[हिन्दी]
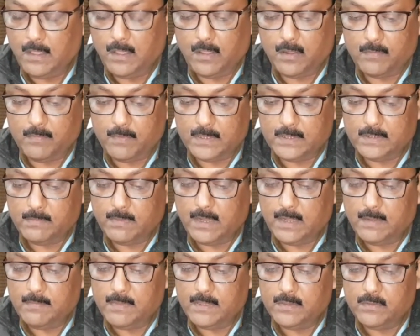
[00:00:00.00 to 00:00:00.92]
और
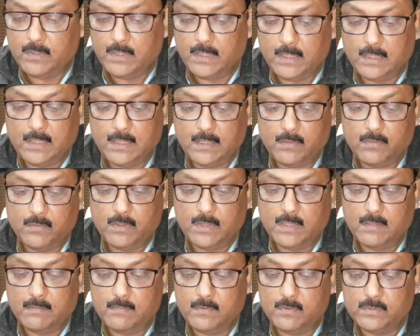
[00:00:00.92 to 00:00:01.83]
वर्तमान में जो है कि
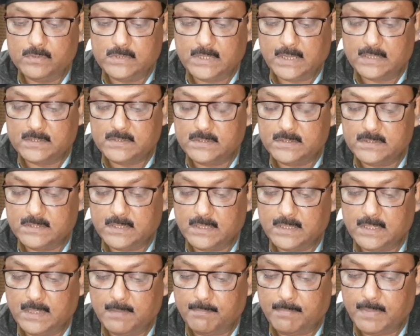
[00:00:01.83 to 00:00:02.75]
उनके विरुद्ध चार्जशीट
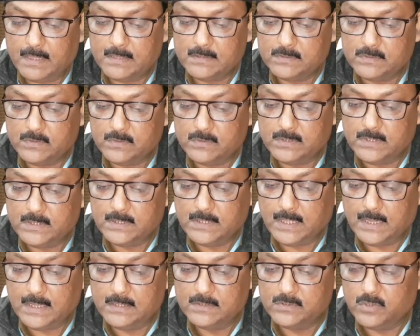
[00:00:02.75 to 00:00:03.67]
संख्या पाँच सौ
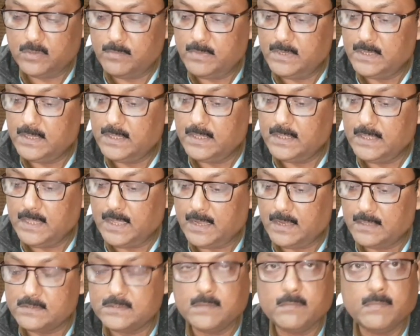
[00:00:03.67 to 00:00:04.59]
तैंतालीस अब्लिक
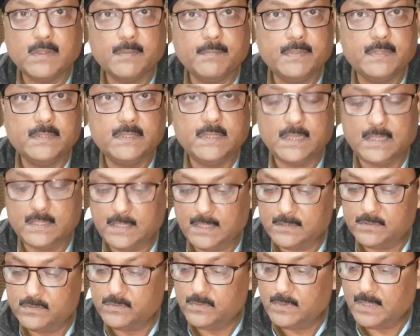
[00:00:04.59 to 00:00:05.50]
ग्यारह समर्पित किया
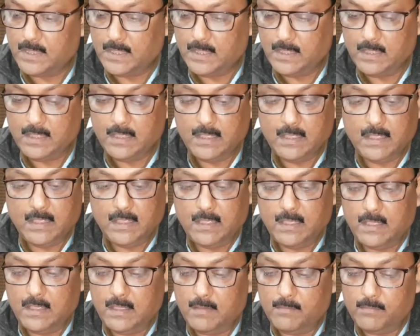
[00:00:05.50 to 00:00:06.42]
जा चुका है
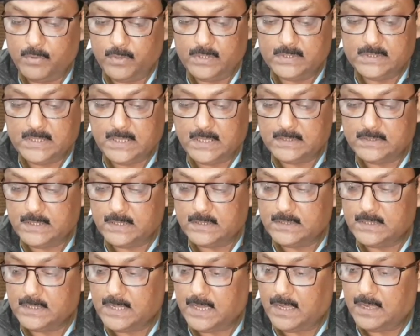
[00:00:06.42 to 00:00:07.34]
पुलिस के
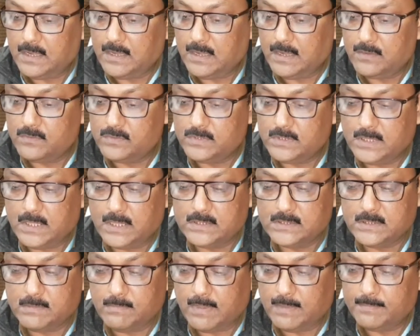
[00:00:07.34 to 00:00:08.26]
स्तर से कांड का
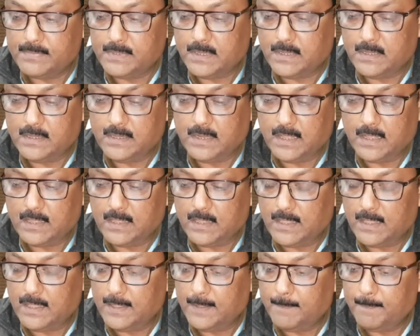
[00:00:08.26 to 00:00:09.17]
अनुसंधान समाप्त कर लिया
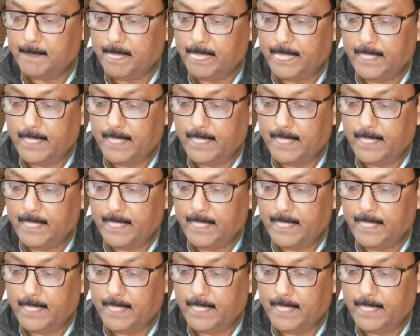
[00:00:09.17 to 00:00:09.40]
गया है